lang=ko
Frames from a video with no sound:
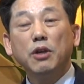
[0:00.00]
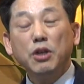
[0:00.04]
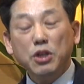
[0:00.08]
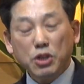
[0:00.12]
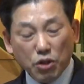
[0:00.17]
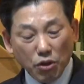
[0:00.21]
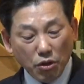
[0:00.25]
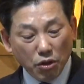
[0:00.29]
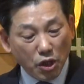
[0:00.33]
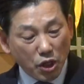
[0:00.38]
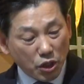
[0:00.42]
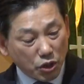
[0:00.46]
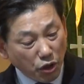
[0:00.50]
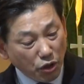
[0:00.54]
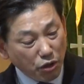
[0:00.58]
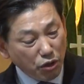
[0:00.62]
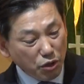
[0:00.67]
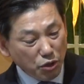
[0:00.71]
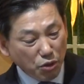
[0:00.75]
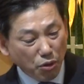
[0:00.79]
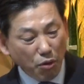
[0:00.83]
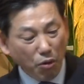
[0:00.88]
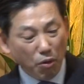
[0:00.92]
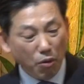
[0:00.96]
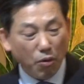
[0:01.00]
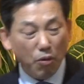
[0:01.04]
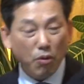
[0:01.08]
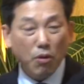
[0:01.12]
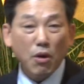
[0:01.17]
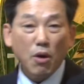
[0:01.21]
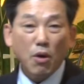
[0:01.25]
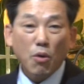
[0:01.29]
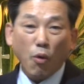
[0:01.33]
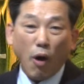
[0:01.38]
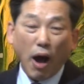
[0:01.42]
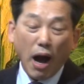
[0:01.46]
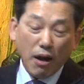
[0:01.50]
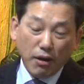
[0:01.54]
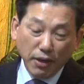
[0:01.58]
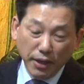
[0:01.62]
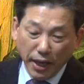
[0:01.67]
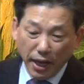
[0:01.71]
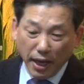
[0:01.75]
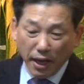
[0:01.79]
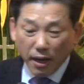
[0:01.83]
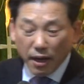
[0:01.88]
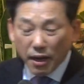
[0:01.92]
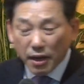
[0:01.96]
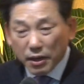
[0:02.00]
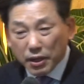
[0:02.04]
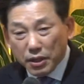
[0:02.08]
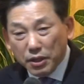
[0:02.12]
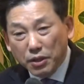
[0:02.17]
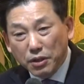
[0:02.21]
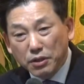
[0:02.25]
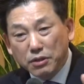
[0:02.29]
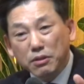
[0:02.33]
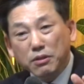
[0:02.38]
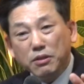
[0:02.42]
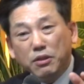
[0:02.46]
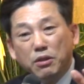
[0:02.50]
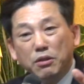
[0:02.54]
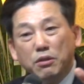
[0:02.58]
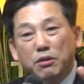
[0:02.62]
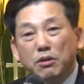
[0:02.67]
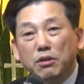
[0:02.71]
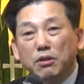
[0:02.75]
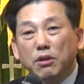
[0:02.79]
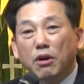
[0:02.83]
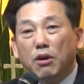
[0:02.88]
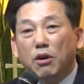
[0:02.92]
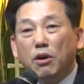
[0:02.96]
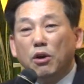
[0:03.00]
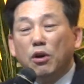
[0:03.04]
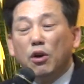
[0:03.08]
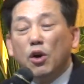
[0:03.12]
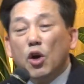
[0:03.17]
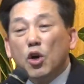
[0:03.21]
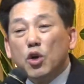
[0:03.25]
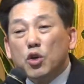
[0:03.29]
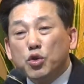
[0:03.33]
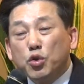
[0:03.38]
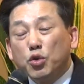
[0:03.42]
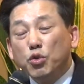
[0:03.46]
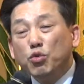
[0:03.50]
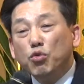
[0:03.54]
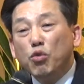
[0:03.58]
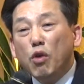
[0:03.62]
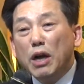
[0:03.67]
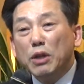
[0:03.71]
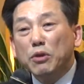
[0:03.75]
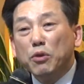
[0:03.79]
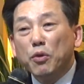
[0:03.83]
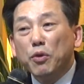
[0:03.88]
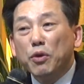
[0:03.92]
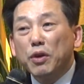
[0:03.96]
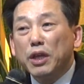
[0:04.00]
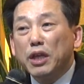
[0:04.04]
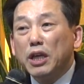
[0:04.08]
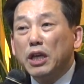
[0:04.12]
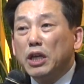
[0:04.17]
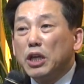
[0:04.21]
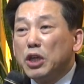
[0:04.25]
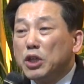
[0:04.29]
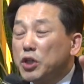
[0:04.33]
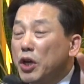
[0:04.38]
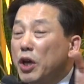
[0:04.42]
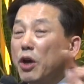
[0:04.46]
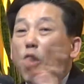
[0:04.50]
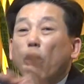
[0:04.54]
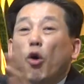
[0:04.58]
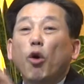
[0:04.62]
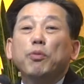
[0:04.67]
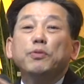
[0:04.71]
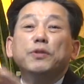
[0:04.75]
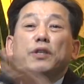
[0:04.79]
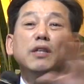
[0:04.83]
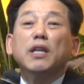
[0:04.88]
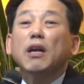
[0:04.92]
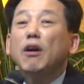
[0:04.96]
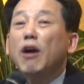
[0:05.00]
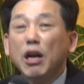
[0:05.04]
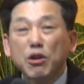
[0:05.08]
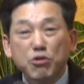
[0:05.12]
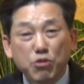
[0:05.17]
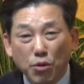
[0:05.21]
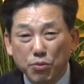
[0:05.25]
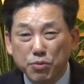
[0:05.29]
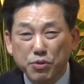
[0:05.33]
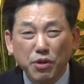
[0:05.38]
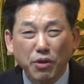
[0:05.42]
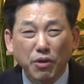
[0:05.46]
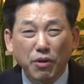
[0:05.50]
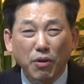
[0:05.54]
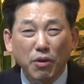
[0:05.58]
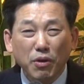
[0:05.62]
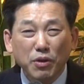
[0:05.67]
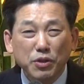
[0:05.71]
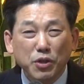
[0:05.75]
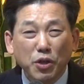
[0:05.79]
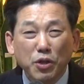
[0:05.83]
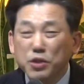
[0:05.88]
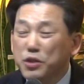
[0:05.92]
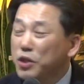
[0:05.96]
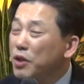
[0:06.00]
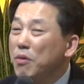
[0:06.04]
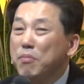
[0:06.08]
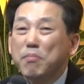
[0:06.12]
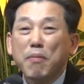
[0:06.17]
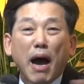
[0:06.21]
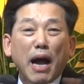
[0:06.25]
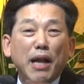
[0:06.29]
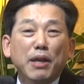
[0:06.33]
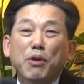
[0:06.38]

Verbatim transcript: 그래서 저는요 과거에 이런 그 어, 수고와 노력이 제게 없었다고 할 수 없어요. 저처럼